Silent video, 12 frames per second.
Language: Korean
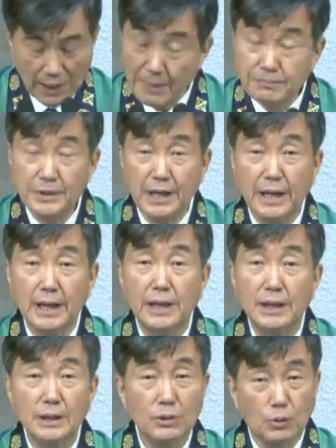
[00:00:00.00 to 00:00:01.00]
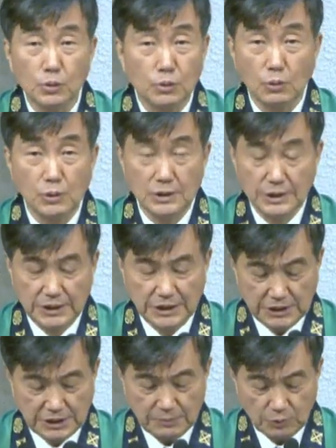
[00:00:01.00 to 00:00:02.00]
함께 고통을
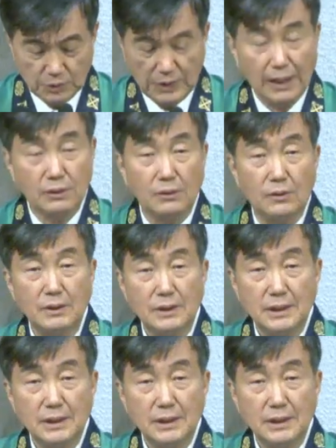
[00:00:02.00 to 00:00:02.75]
느끼지 못하고